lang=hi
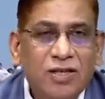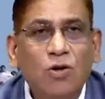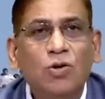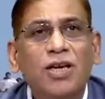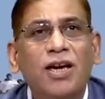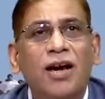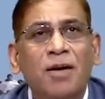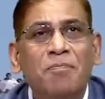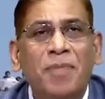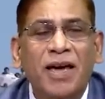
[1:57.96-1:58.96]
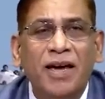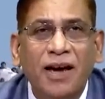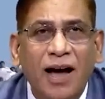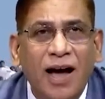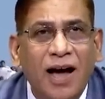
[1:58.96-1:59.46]
सऊदी अरब
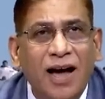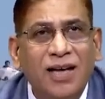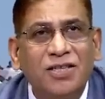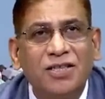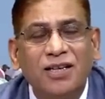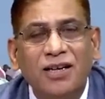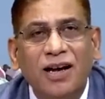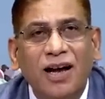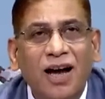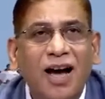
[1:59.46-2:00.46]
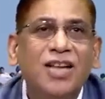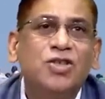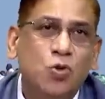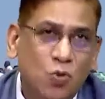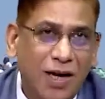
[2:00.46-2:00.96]
में आज
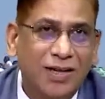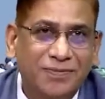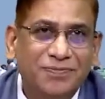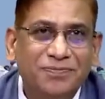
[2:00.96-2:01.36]
हज हुआ